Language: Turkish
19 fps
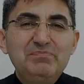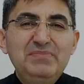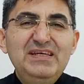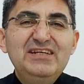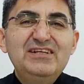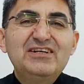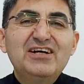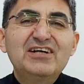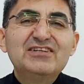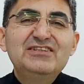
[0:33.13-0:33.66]

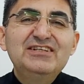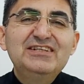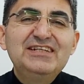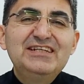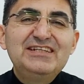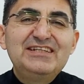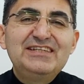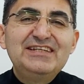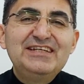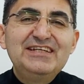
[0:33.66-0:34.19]
Bir kadın
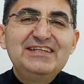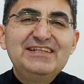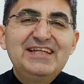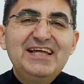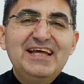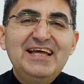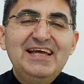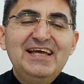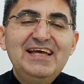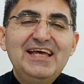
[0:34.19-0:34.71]

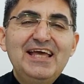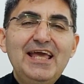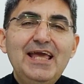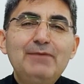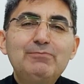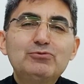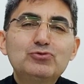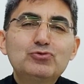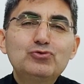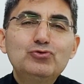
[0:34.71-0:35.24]
gittiğinde
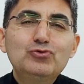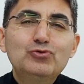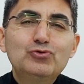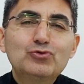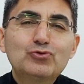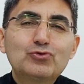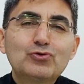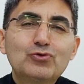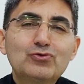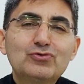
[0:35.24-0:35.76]
hep suyu
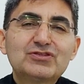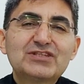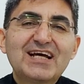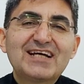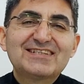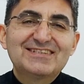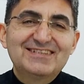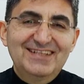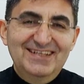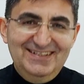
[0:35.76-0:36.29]
unutulur
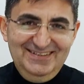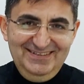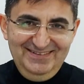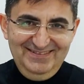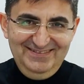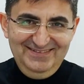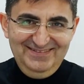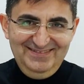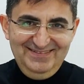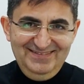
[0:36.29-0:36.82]
saksıların.
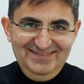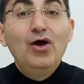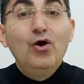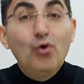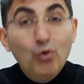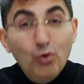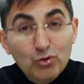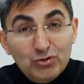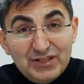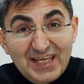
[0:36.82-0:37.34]

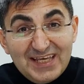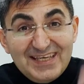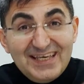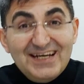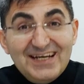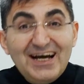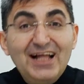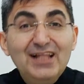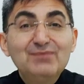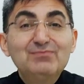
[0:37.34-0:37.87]
O
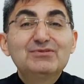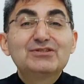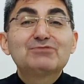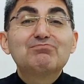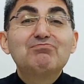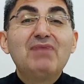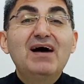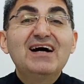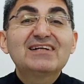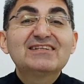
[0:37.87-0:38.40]
teki kalmış
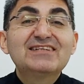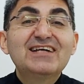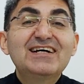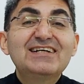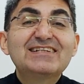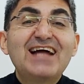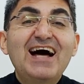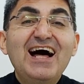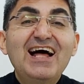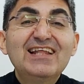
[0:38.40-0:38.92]

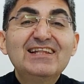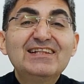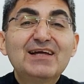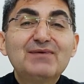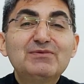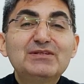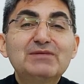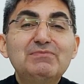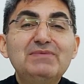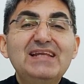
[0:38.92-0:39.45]
bardağın
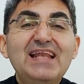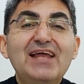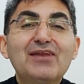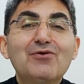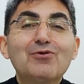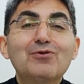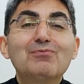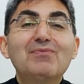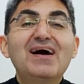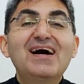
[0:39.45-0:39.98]
anlamını bilen
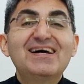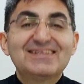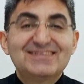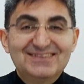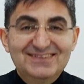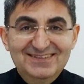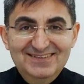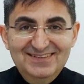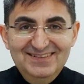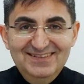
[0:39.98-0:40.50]

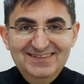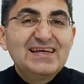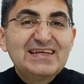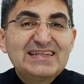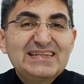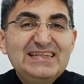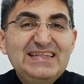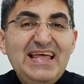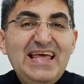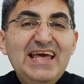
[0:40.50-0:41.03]
olmaz.
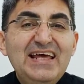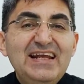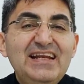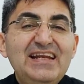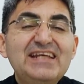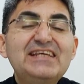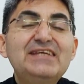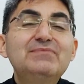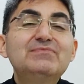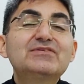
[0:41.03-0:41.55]

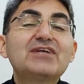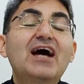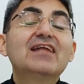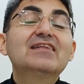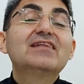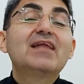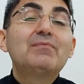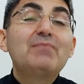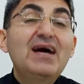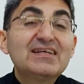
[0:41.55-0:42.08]
Değerini kimse
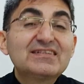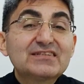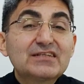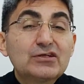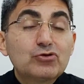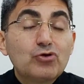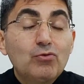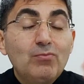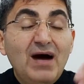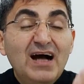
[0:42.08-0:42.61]
anlamaz
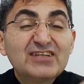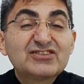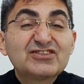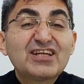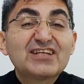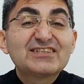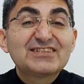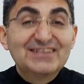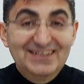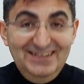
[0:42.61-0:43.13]
krom
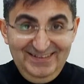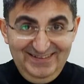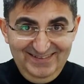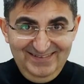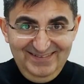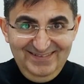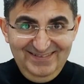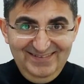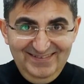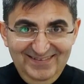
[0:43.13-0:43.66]
haçtasının.
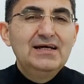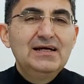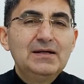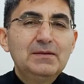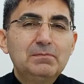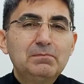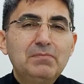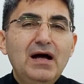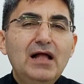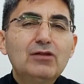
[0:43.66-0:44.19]

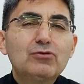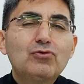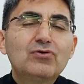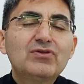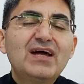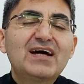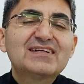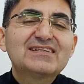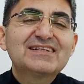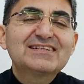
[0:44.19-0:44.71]

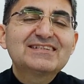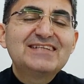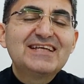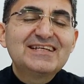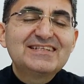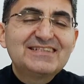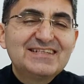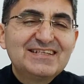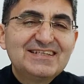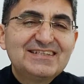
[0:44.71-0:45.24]
Balkon artık
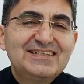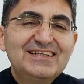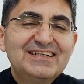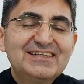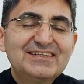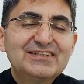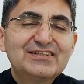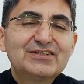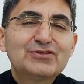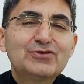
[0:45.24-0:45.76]

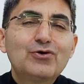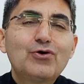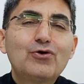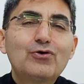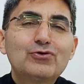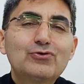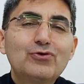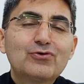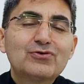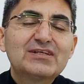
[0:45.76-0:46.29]
sessizdir,
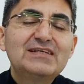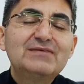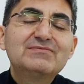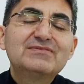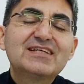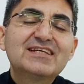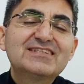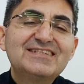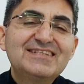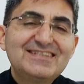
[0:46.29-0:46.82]
koridor
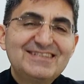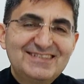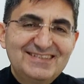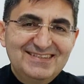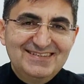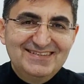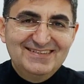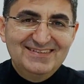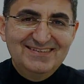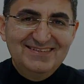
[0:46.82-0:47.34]
kimsesiz.